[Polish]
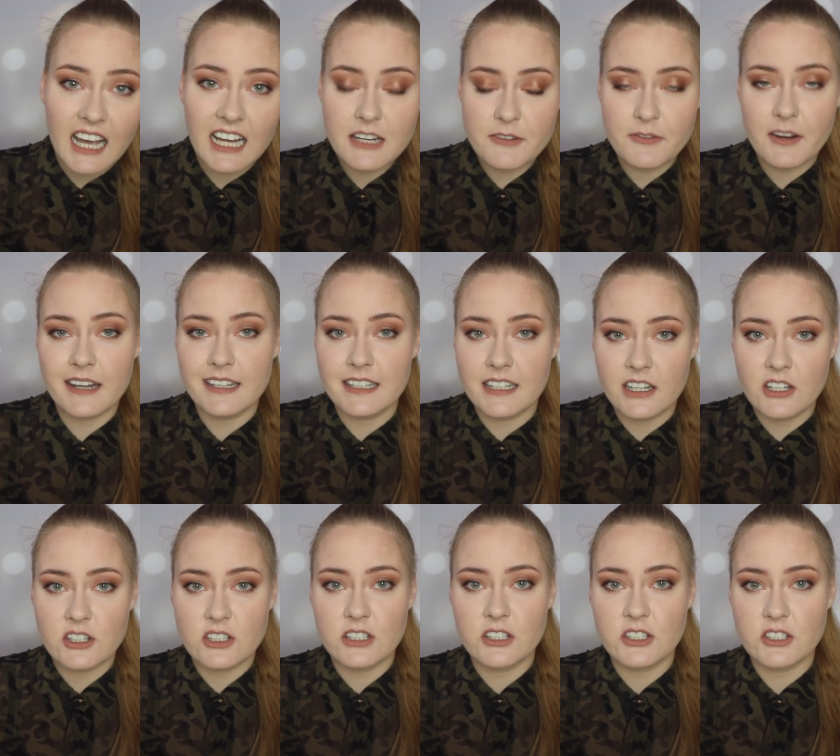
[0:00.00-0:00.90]
ale
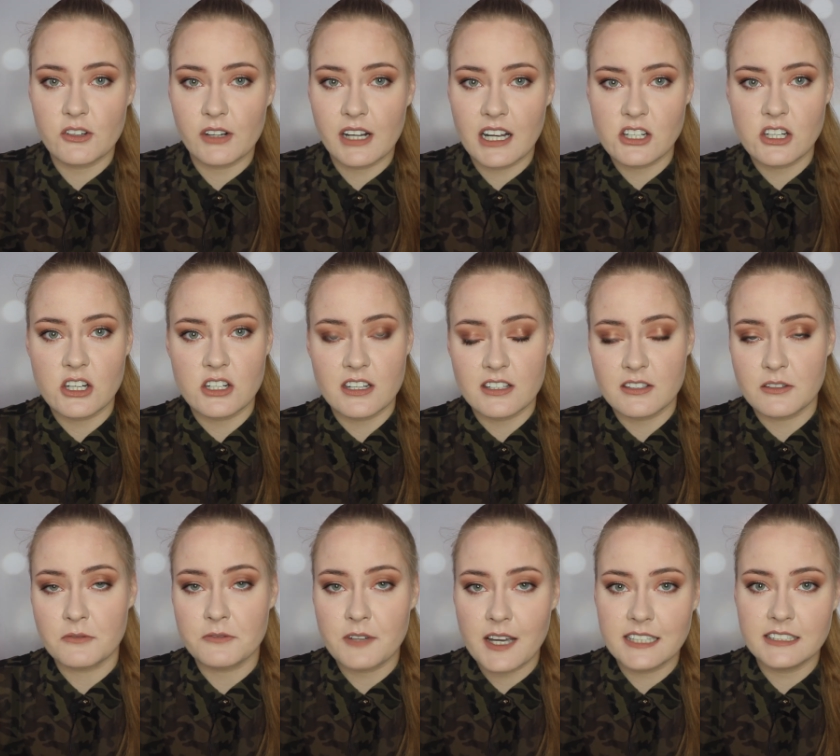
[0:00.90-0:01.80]
fajnie, jeżeli się okaże, że
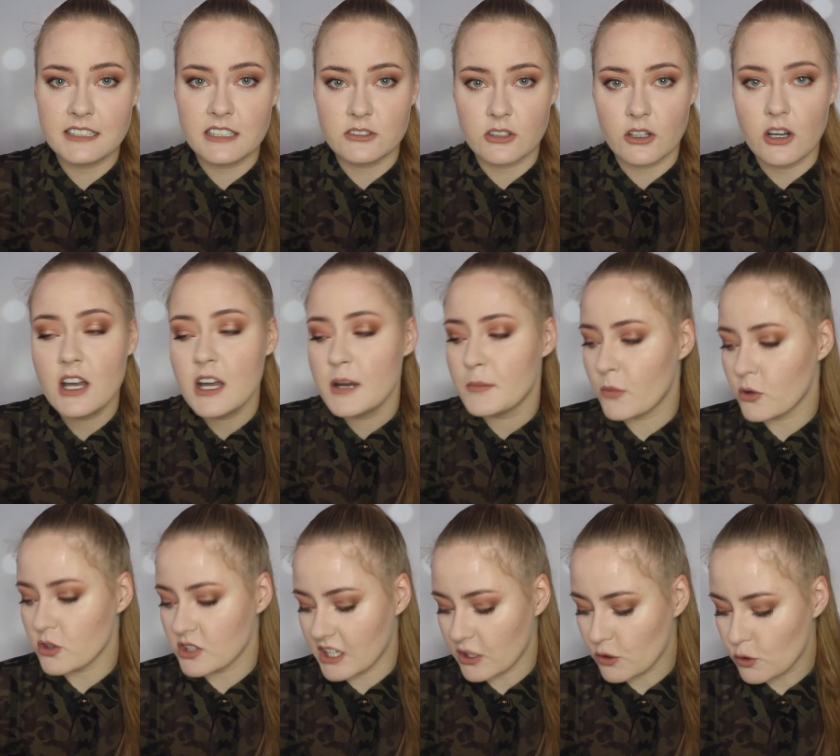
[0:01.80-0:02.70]
są fajne, to
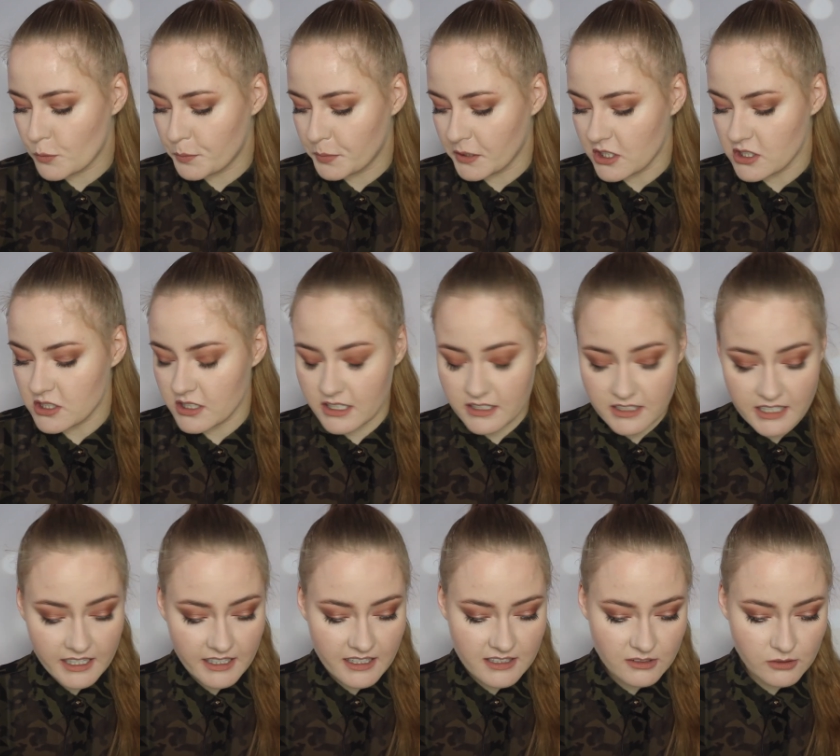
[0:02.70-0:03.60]
można kupić,
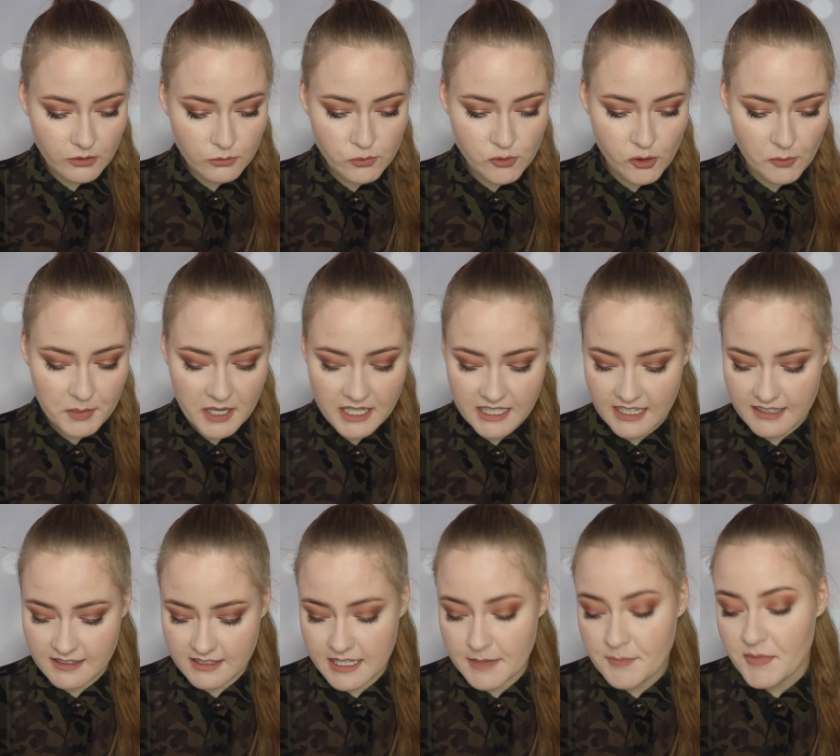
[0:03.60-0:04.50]
nie jest to dużo
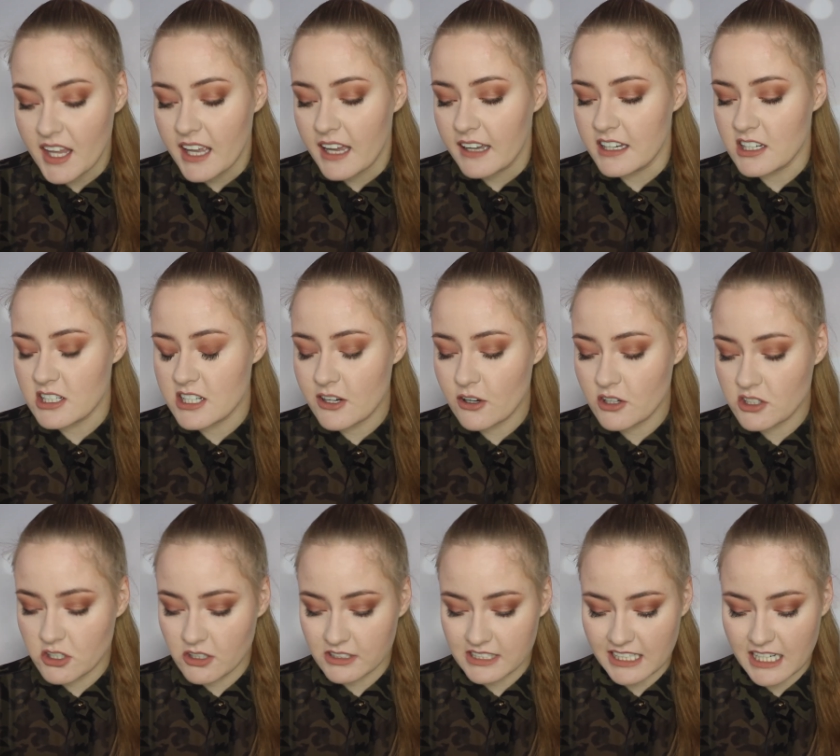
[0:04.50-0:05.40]
pieniędzy. Jeśli
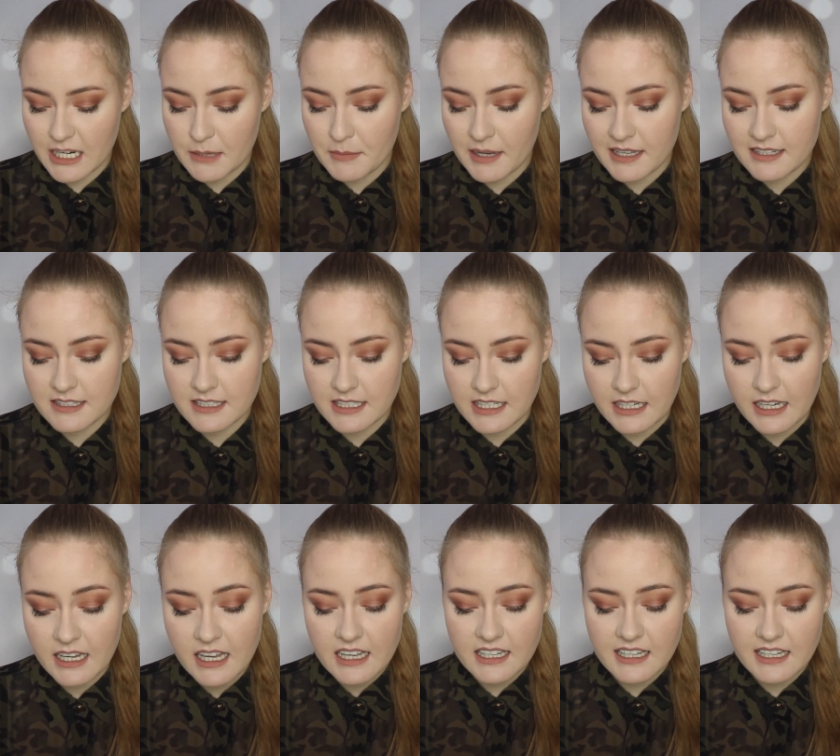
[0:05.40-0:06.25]
chodzi o takie maski,